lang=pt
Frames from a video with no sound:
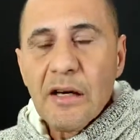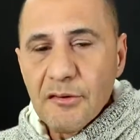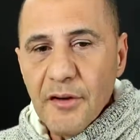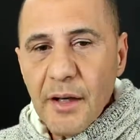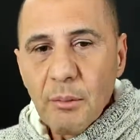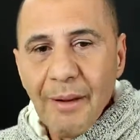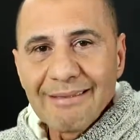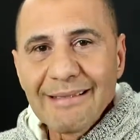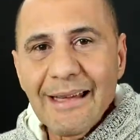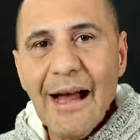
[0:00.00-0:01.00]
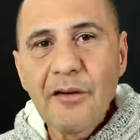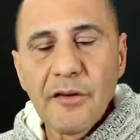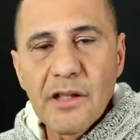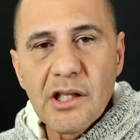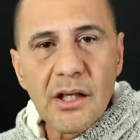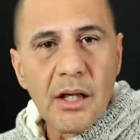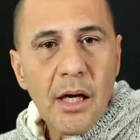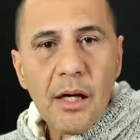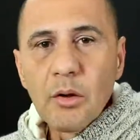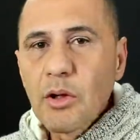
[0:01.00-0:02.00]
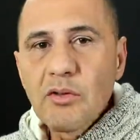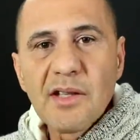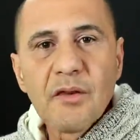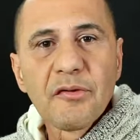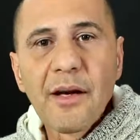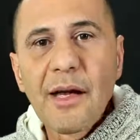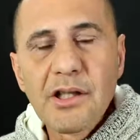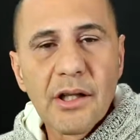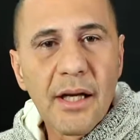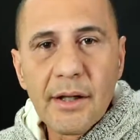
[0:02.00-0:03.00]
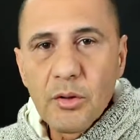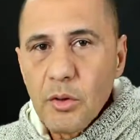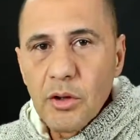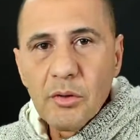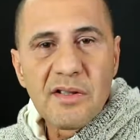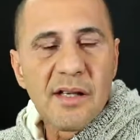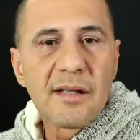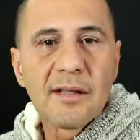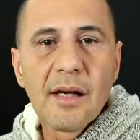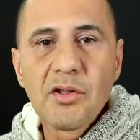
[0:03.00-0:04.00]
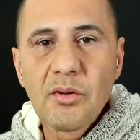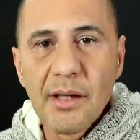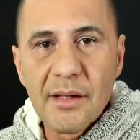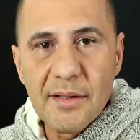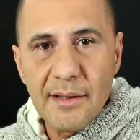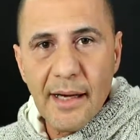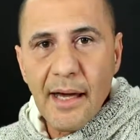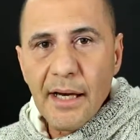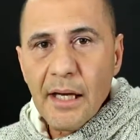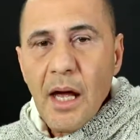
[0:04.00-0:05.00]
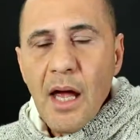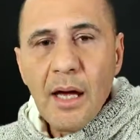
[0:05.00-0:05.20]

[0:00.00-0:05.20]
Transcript: vem uma trava de que eu não sei falar direito, eu não sei se é isso que eles querem,